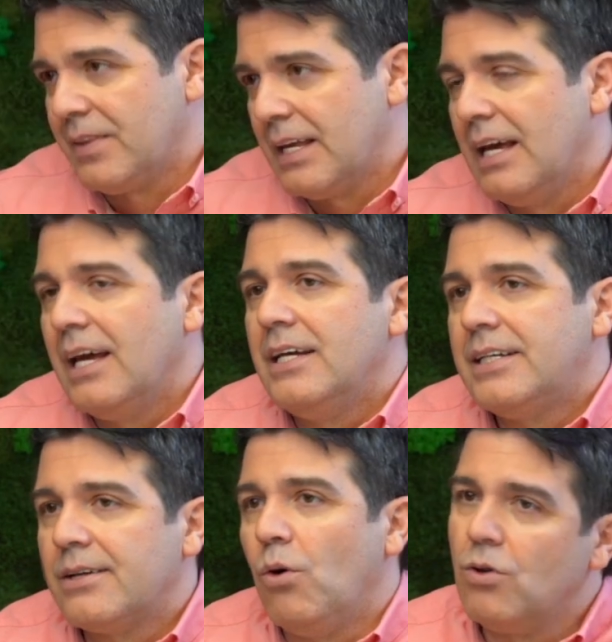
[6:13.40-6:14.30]
Hmm.
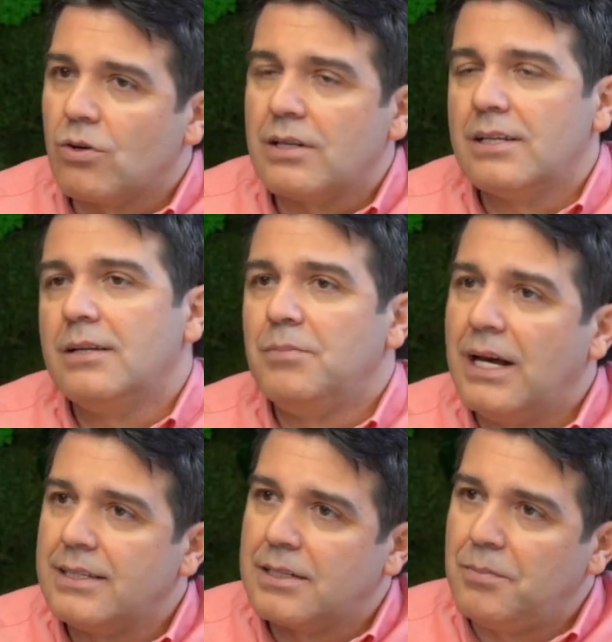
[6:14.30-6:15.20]
İşte o noktada
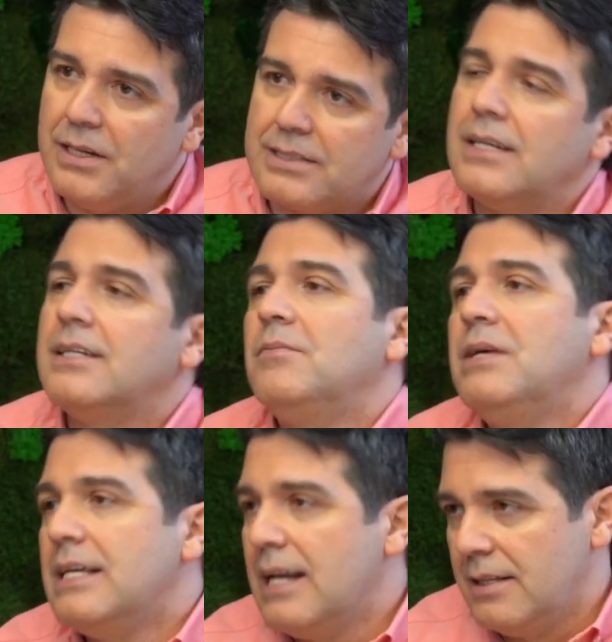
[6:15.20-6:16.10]
da birazcık piyasayı
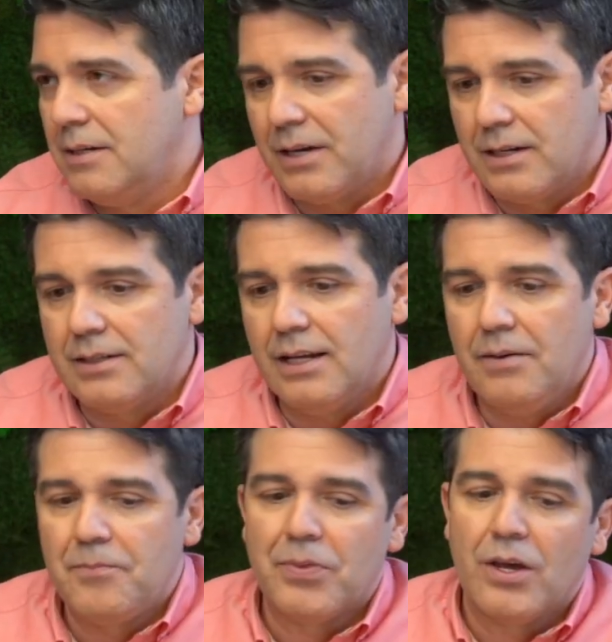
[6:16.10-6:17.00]
da bilgilendirmek
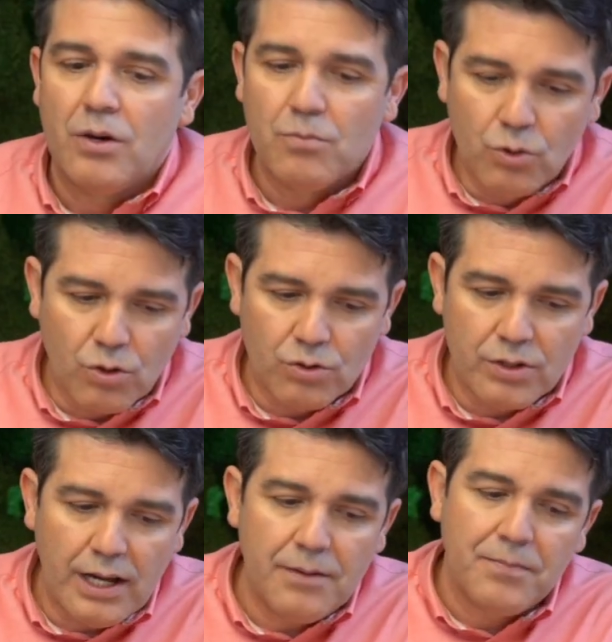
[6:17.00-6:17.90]
adına bu
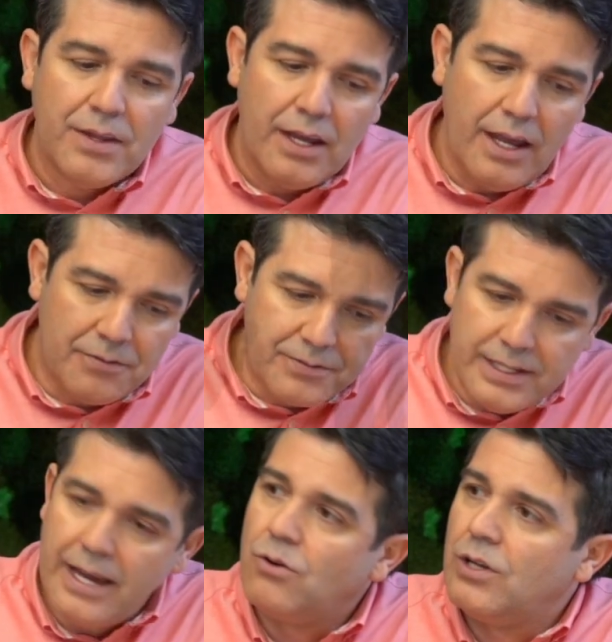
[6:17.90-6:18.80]
konuda
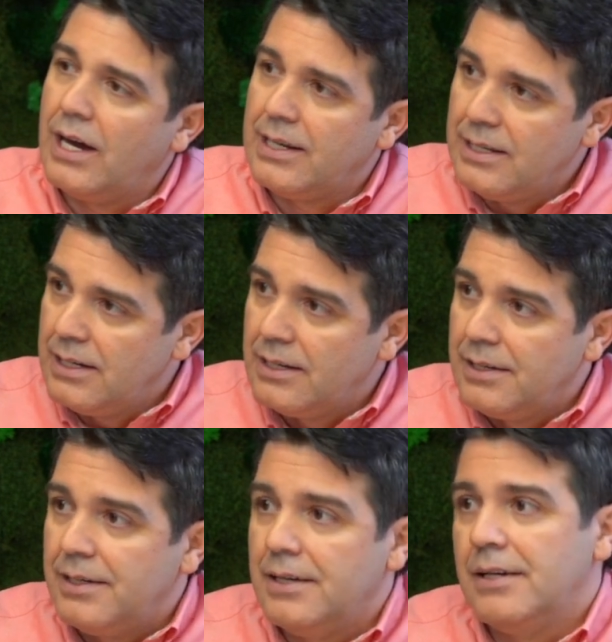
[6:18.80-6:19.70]
FDA
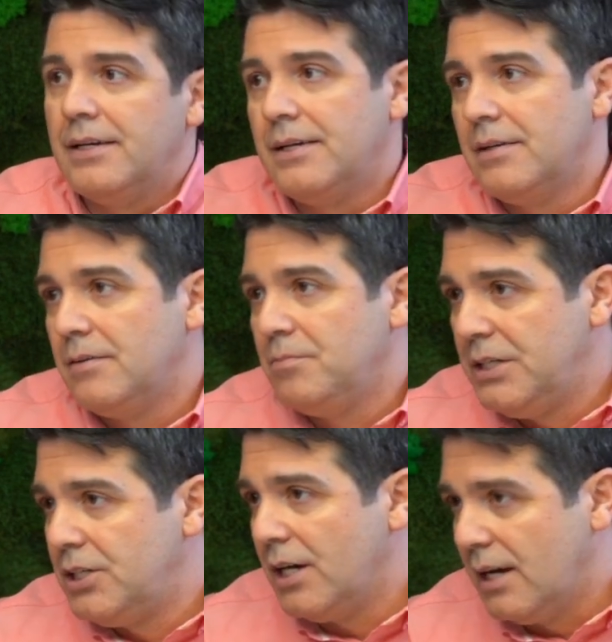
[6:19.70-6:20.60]
onaylı e,
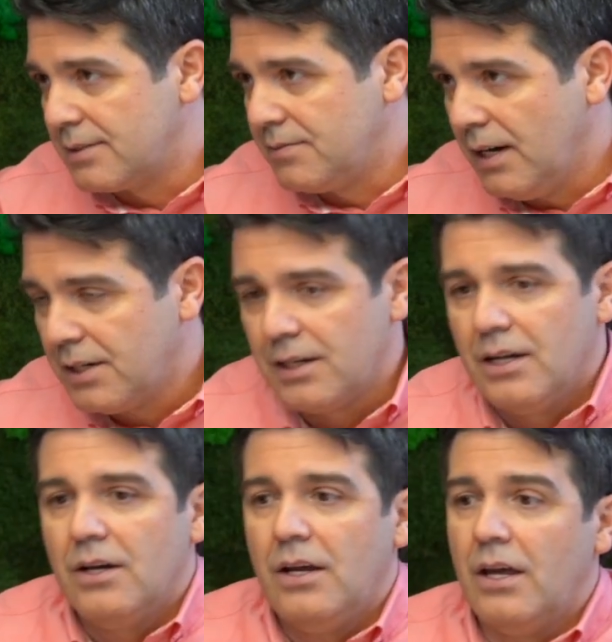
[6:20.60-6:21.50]
bir cihaz var.
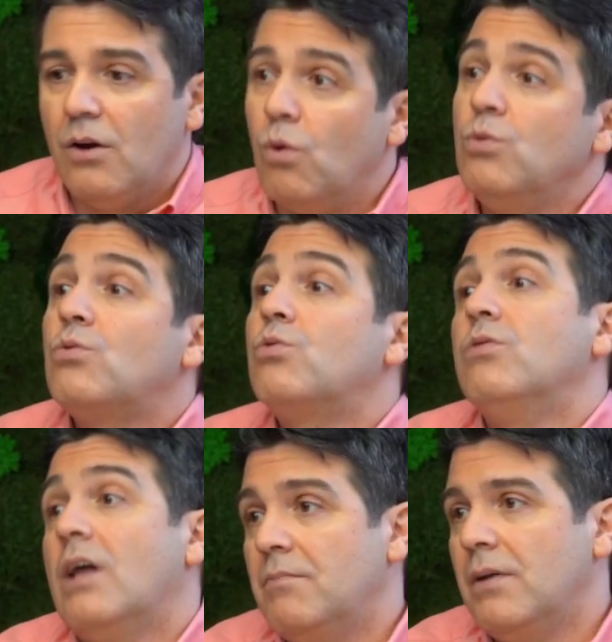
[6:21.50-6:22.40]
E, onu
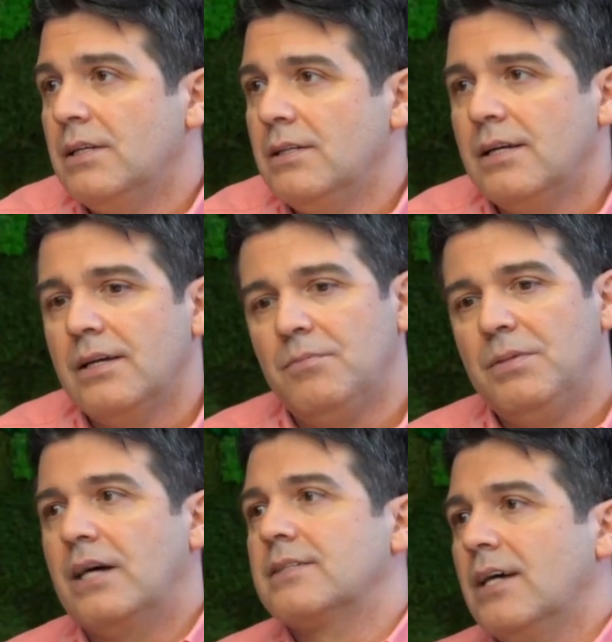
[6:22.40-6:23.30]
kullanmanın
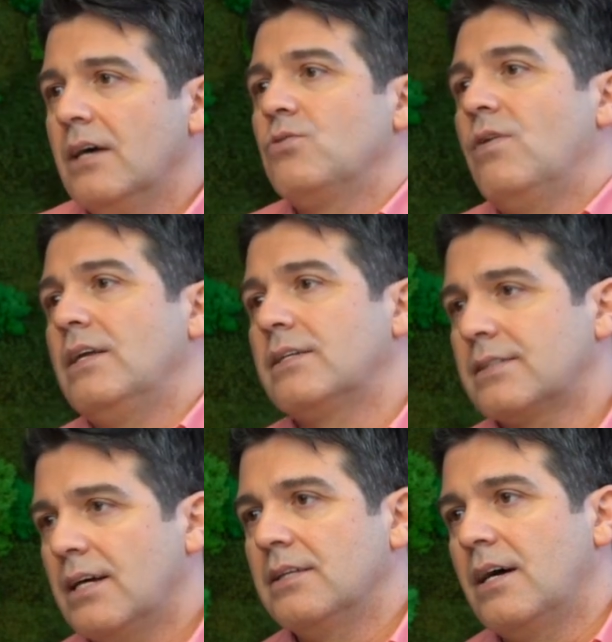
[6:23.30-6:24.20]
biraz daha
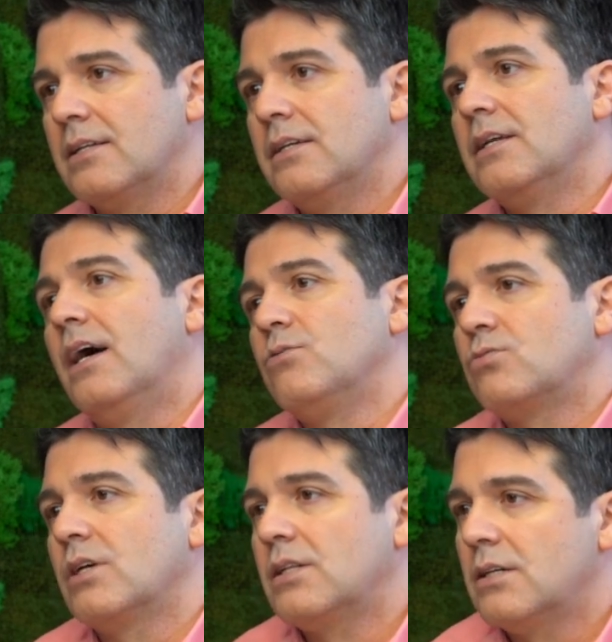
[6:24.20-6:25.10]
güvenlik standartları
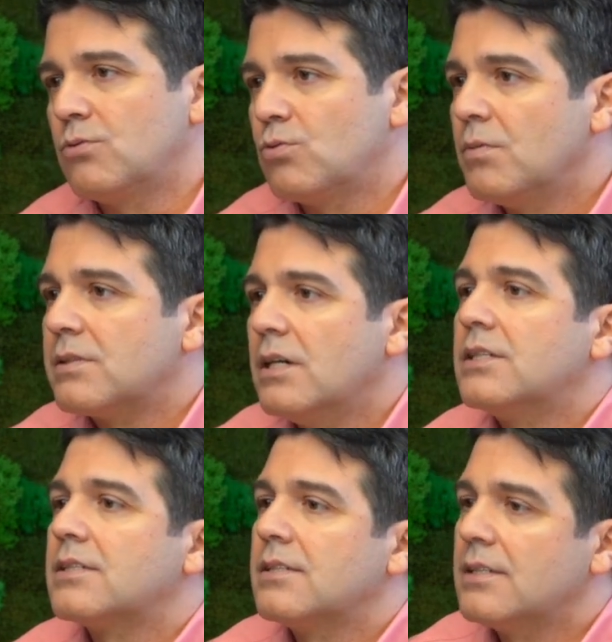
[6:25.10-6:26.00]
daha yüksekte
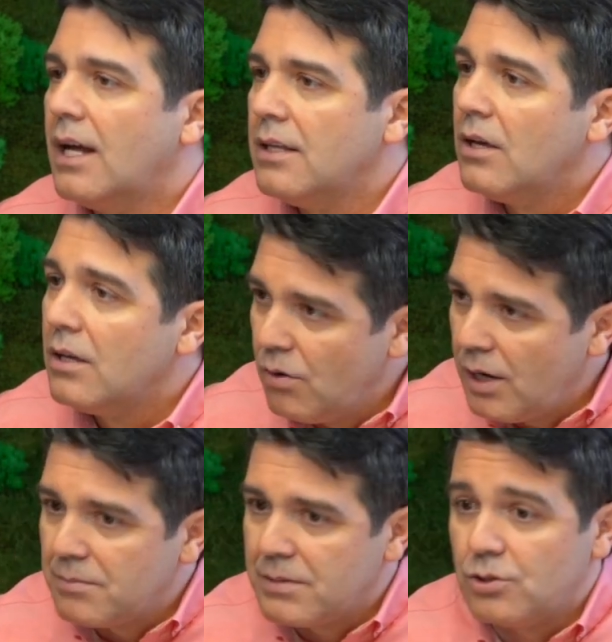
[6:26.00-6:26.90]
tutması açısından
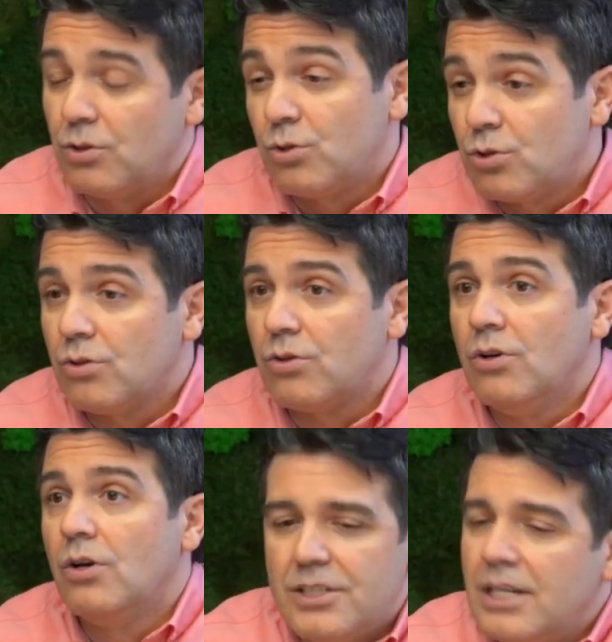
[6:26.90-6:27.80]
önem taşıyor.
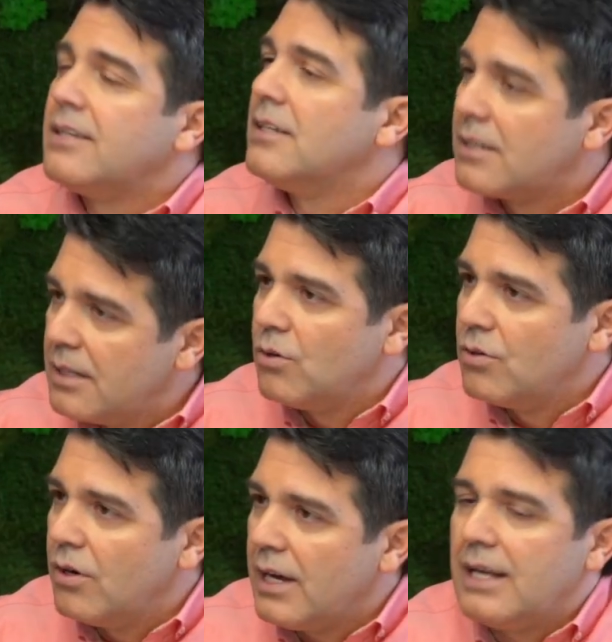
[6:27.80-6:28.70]
Çünkü cilt yanıkları
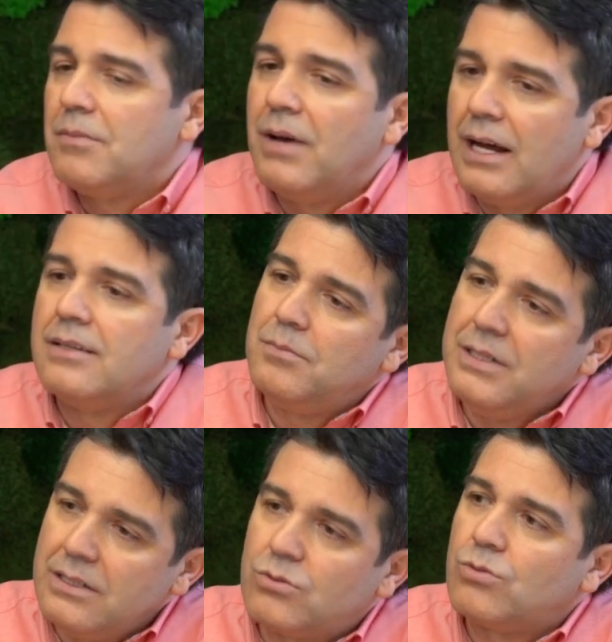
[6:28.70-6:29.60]
oluyor. Yani ben
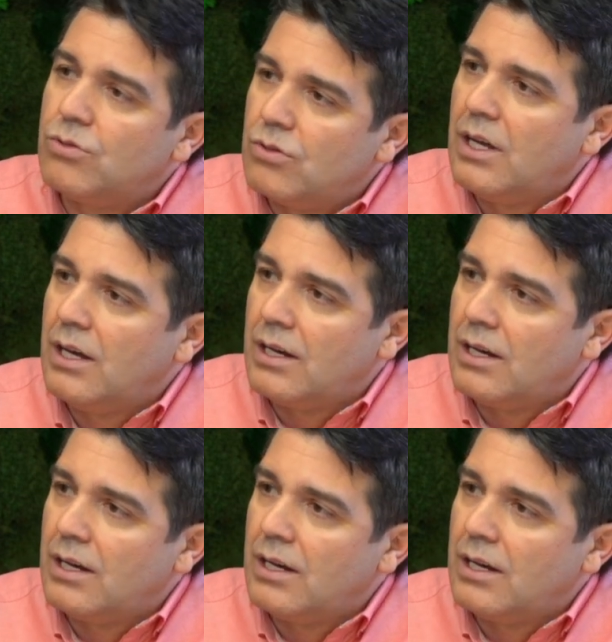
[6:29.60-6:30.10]
bir sürü de